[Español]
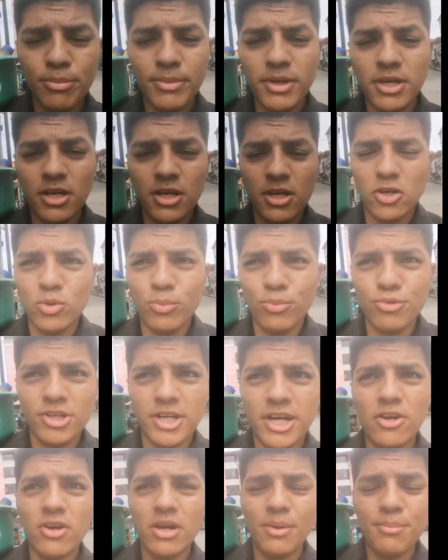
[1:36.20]
me
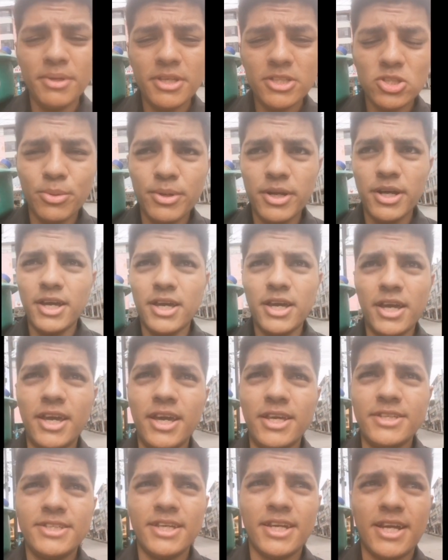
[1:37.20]
comunicaron a mí sobre
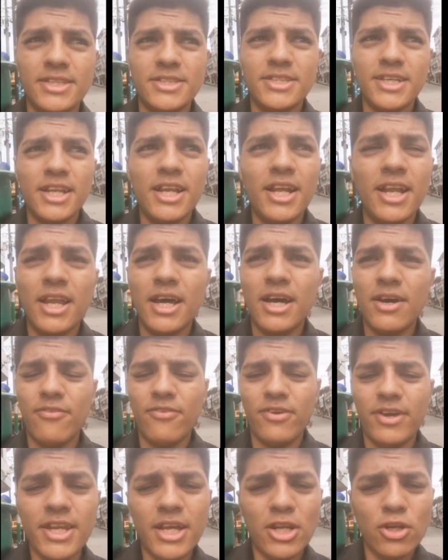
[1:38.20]
que se cancela la
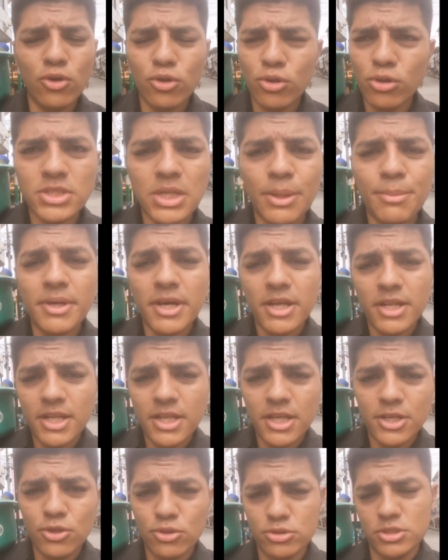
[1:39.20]
feria, no, no sabía
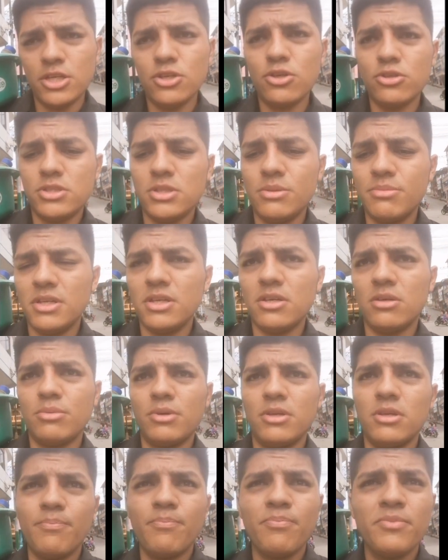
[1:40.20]
nada, yo, yo siempre digo,
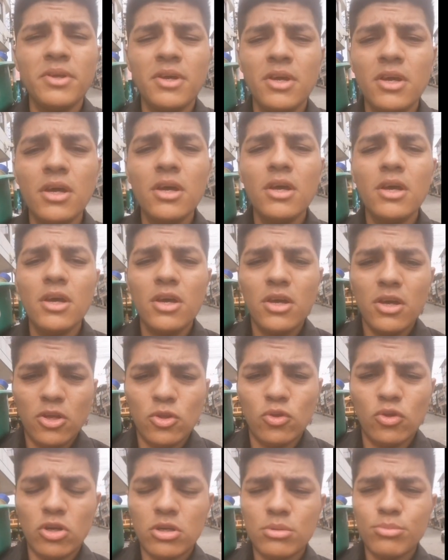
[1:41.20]
bueno,
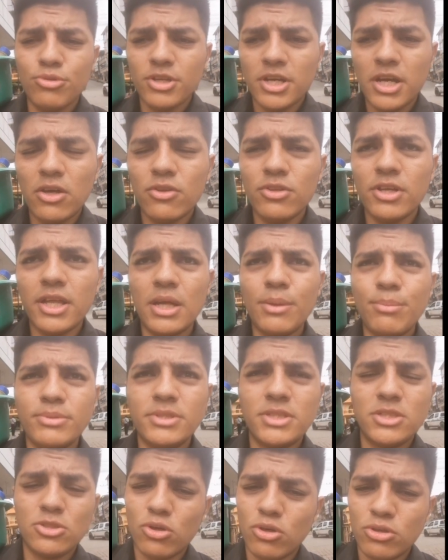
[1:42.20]
no han comunicado nada,
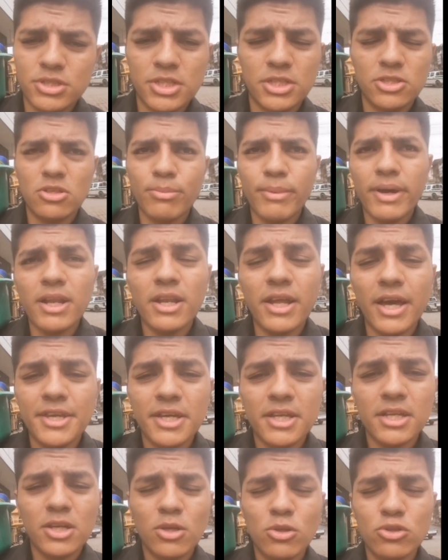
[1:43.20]
pues todo sigue normal.
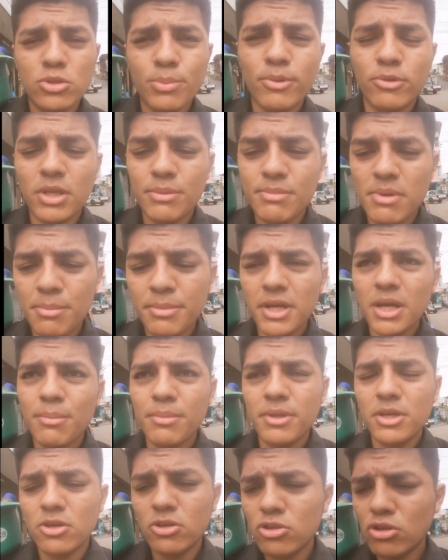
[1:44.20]
Ayer incluso pregunté a una amiga y
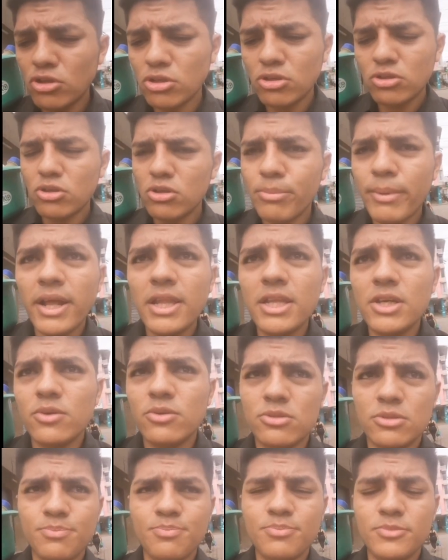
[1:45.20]
me dijo, no, no, normal,
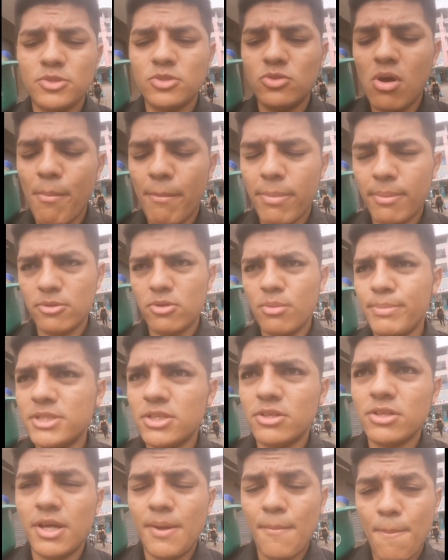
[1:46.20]
dijo, no, no, no
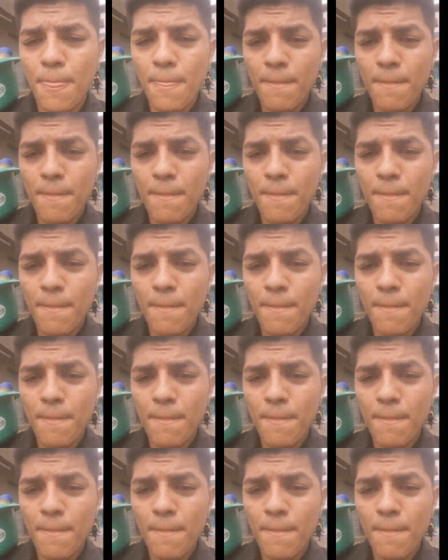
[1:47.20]
pasó nada.